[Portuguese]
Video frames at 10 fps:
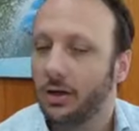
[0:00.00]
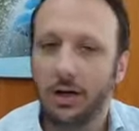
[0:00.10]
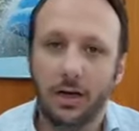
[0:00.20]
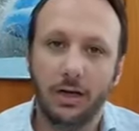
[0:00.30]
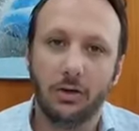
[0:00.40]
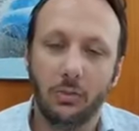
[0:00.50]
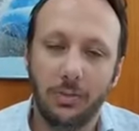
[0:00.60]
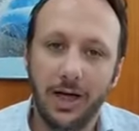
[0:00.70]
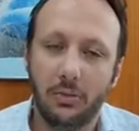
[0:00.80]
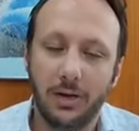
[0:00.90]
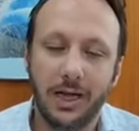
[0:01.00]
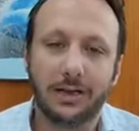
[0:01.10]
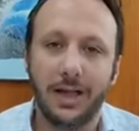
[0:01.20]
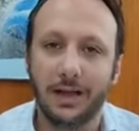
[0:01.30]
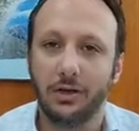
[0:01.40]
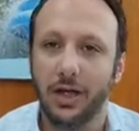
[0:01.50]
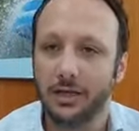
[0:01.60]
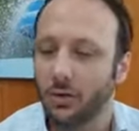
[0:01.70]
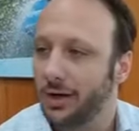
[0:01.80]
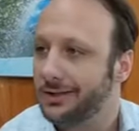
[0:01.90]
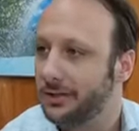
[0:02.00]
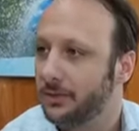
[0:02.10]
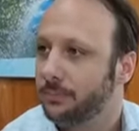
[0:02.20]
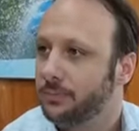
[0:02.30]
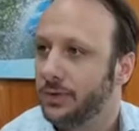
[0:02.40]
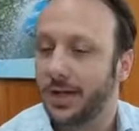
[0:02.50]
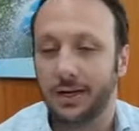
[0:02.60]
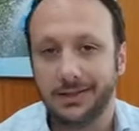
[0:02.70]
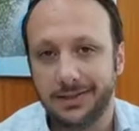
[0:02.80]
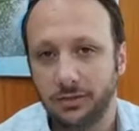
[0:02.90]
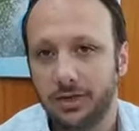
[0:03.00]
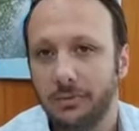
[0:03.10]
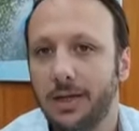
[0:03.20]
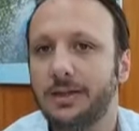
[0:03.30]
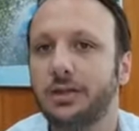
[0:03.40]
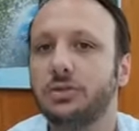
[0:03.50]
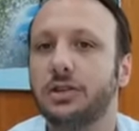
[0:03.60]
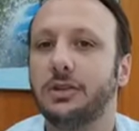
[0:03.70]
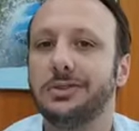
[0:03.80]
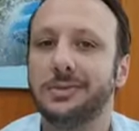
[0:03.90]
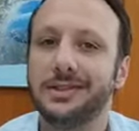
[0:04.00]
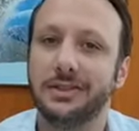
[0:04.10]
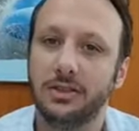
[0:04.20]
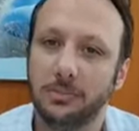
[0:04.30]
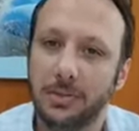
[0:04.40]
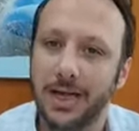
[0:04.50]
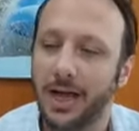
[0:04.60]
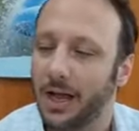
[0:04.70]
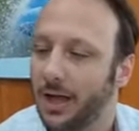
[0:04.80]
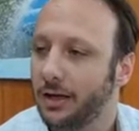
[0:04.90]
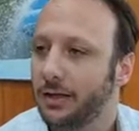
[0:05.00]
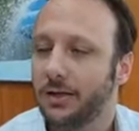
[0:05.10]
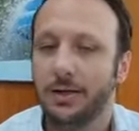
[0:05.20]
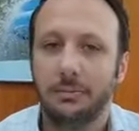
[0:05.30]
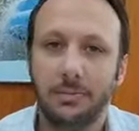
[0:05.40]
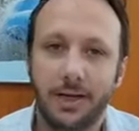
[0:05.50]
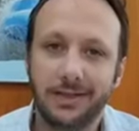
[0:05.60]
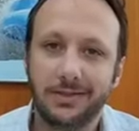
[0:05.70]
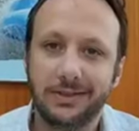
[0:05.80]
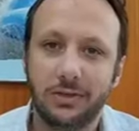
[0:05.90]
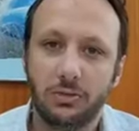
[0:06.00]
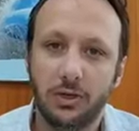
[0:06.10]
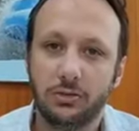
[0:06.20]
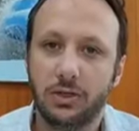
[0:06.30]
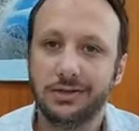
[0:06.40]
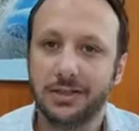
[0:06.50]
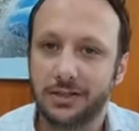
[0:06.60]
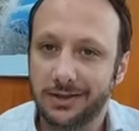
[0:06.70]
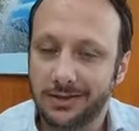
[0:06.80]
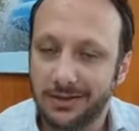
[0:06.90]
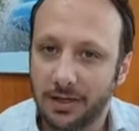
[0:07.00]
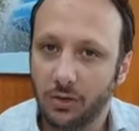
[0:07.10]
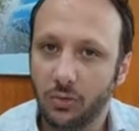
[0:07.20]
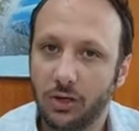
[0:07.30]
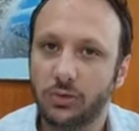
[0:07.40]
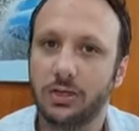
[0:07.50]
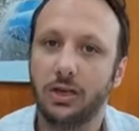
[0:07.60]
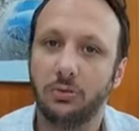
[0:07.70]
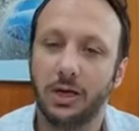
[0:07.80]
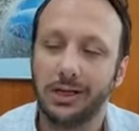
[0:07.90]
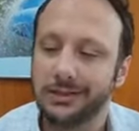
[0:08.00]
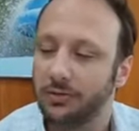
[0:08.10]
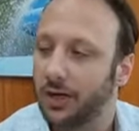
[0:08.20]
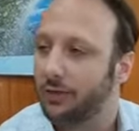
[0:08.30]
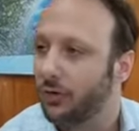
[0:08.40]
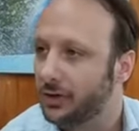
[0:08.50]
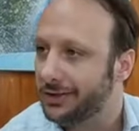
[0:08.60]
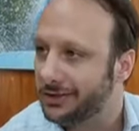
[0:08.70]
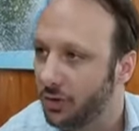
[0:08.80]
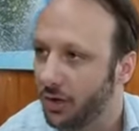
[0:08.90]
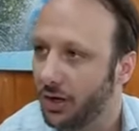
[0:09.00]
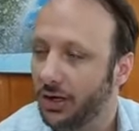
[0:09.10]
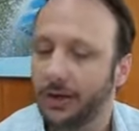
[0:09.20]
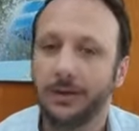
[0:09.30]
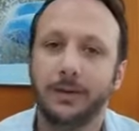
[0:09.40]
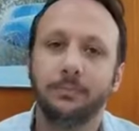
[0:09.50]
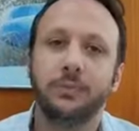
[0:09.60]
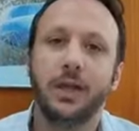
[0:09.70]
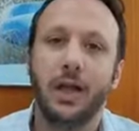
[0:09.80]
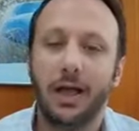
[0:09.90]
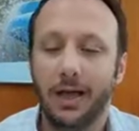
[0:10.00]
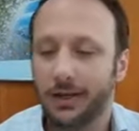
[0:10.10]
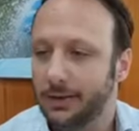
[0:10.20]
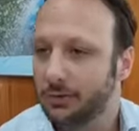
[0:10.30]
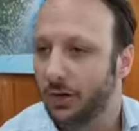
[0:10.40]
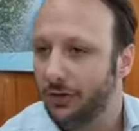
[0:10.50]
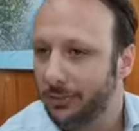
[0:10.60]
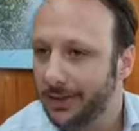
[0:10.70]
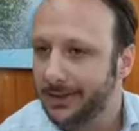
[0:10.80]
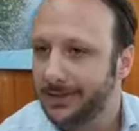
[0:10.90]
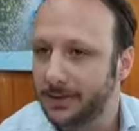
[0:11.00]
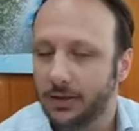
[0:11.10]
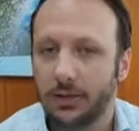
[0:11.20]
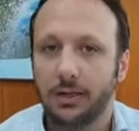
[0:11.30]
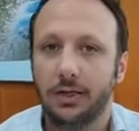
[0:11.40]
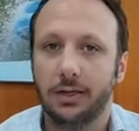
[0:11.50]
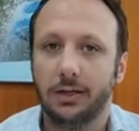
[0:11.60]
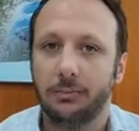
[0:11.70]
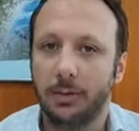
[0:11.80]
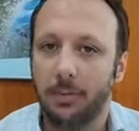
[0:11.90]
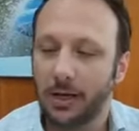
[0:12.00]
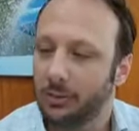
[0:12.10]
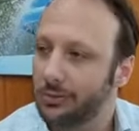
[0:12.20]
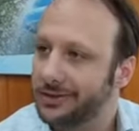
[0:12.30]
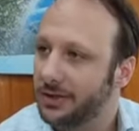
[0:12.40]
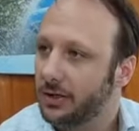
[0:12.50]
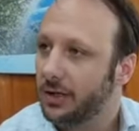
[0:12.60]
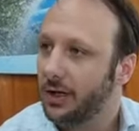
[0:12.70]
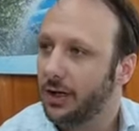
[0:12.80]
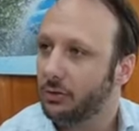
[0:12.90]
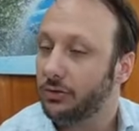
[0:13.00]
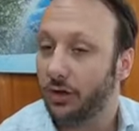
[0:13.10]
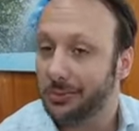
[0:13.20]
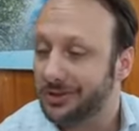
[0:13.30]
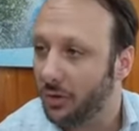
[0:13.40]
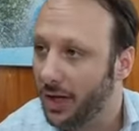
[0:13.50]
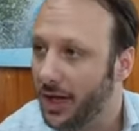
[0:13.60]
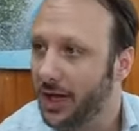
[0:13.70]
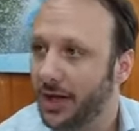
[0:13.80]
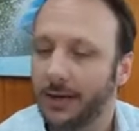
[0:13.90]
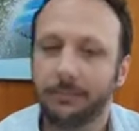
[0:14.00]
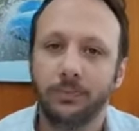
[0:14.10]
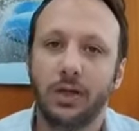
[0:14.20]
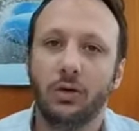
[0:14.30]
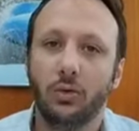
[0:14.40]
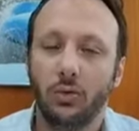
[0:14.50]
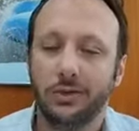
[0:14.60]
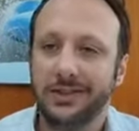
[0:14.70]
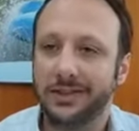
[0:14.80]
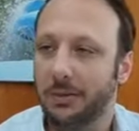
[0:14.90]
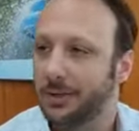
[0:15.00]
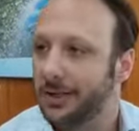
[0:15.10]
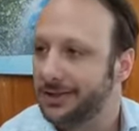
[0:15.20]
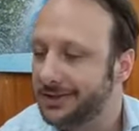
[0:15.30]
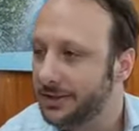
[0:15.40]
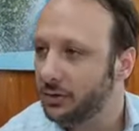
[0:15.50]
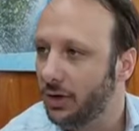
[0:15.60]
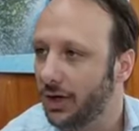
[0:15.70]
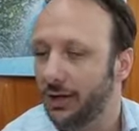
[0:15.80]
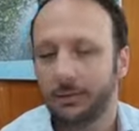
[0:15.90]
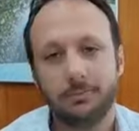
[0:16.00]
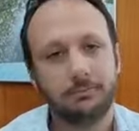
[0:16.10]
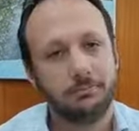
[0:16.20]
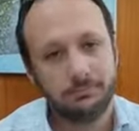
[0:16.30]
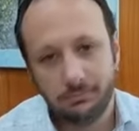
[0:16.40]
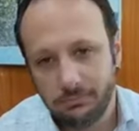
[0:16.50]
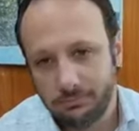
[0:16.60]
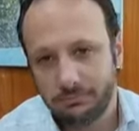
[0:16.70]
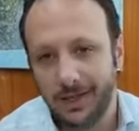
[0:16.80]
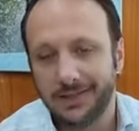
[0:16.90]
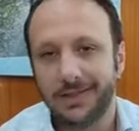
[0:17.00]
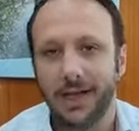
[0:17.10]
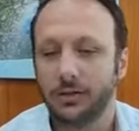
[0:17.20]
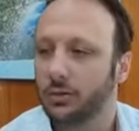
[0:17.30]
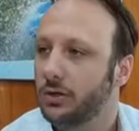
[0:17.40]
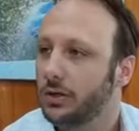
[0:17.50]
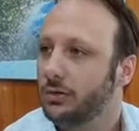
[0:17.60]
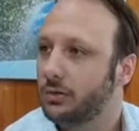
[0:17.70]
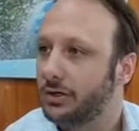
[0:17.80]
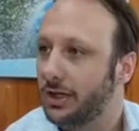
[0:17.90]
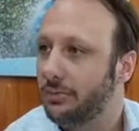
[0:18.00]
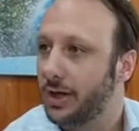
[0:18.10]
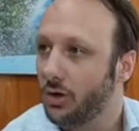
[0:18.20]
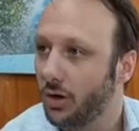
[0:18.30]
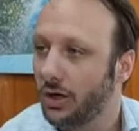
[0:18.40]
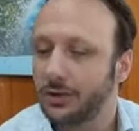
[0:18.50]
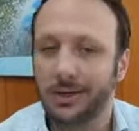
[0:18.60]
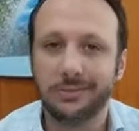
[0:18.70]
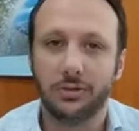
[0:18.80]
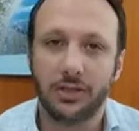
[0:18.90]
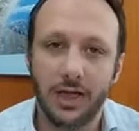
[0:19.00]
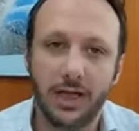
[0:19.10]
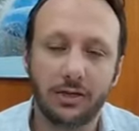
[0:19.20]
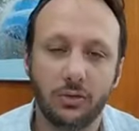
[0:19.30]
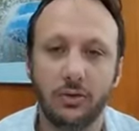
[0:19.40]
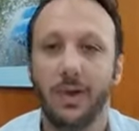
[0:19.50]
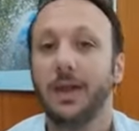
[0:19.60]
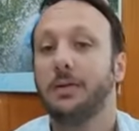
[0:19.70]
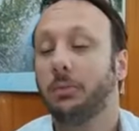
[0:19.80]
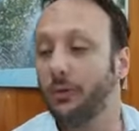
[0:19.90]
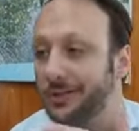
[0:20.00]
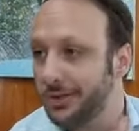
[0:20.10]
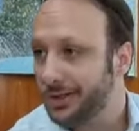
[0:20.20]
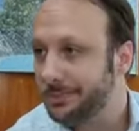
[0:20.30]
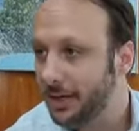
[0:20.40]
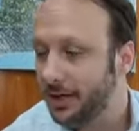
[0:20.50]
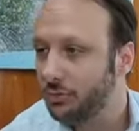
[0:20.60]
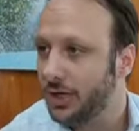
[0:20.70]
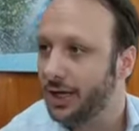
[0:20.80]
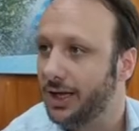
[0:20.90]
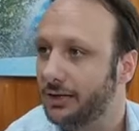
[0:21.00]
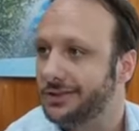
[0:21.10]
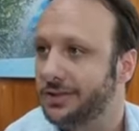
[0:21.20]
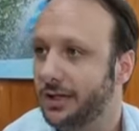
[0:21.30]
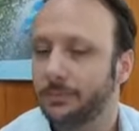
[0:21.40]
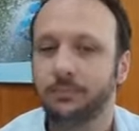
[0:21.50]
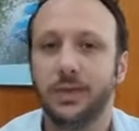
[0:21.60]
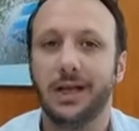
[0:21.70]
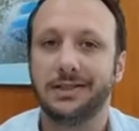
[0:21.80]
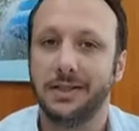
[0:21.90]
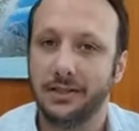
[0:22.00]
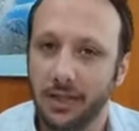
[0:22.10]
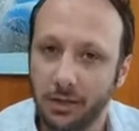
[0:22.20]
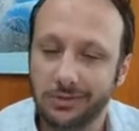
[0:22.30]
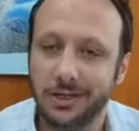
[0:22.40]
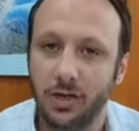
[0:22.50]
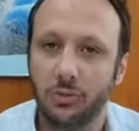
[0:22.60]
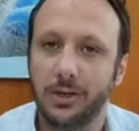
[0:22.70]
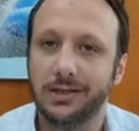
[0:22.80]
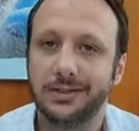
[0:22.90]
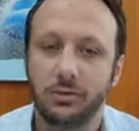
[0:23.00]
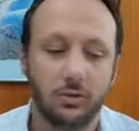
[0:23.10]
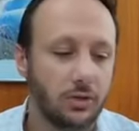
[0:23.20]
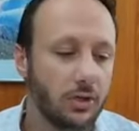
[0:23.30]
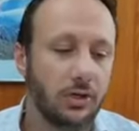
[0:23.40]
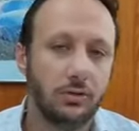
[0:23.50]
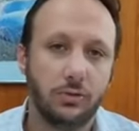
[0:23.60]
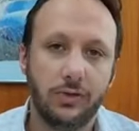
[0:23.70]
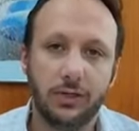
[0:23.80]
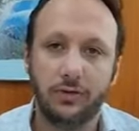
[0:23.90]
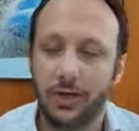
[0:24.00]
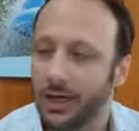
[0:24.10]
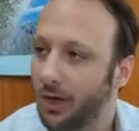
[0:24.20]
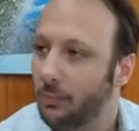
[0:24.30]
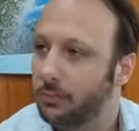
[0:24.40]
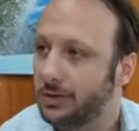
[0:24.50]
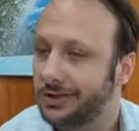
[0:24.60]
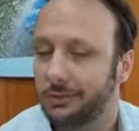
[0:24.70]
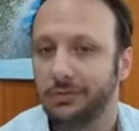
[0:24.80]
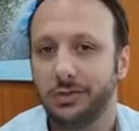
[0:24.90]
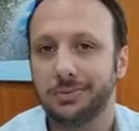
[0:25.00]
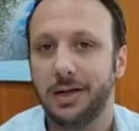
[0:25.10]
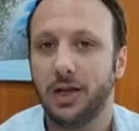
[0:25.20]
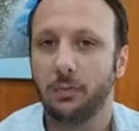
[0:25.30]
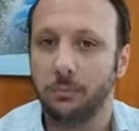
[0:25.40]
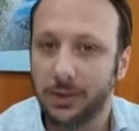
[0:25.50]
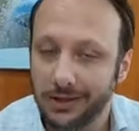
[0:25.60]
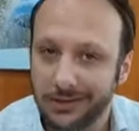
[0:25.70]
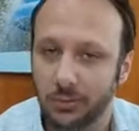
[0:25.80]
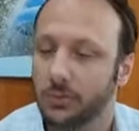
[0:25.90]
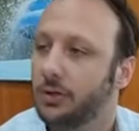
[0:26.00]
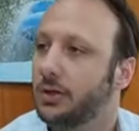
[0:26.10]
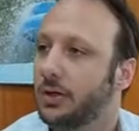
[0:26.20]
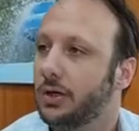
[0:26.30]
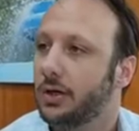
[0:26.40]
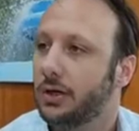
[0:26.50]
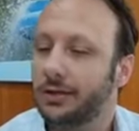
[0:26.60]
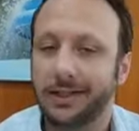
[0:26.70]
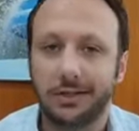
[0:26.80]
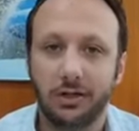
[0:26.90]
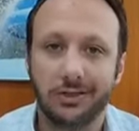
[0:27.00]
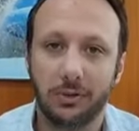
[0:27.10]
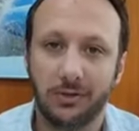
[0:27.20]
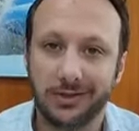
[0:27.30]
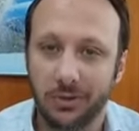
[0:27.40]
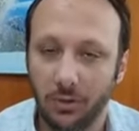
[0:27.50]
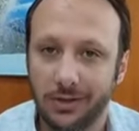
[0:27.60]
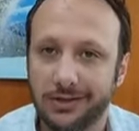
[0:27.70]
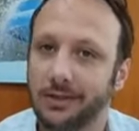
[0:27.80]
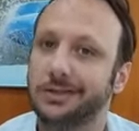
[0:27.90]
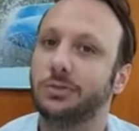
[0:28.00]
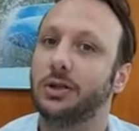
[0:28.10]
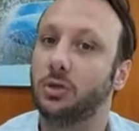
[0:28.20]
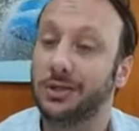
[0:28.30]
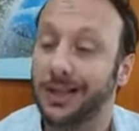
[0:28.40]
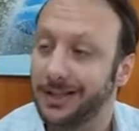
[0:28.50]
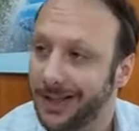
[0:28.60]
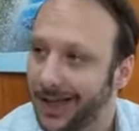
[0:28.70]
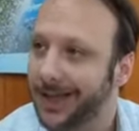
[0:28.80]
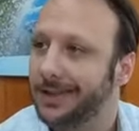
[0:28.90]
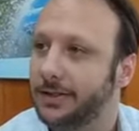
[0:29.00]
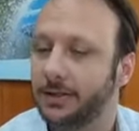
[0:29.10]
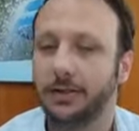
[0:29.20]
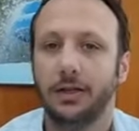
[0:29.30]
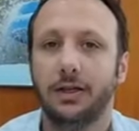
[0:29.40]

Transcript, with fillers: uh, o bairro Maria Clara e arredores está eh, crescendo também, então já estamos pensando em ampliar lá, mas vai ser um ano, tenho certeza que será um ano que nenhuma criança ficará fora da escola, ah, novamente uh, preparamos uh, uniforme escolar, o sistema de ensino é baseado no que tem de melhor, de mais moderno, professores bem remunerados, né, aceitamos a recomendação do do governo federal, estamos, vamos pagar o piso uh, nacional dos professores em sua totalidade,